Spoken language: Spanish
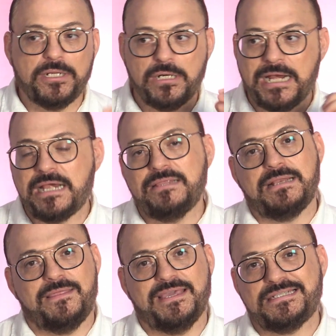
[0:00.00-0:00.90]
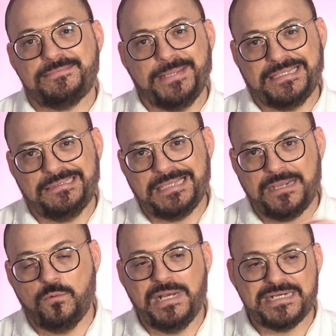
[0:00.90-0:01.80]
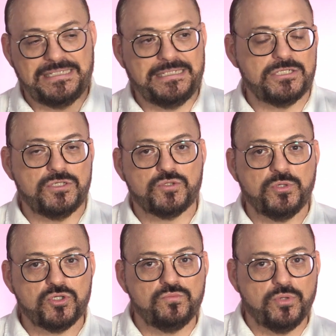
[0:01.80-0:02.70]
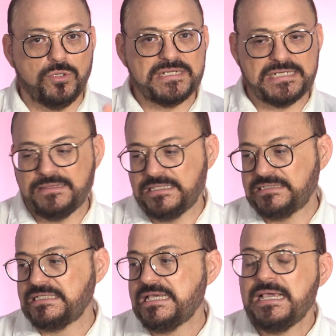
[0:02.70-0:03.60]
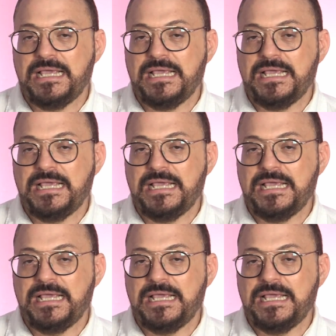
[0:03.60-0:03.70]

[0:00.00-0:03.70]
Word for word: pero la nariz la deja espectacular si tienes los poros un poco más grandes.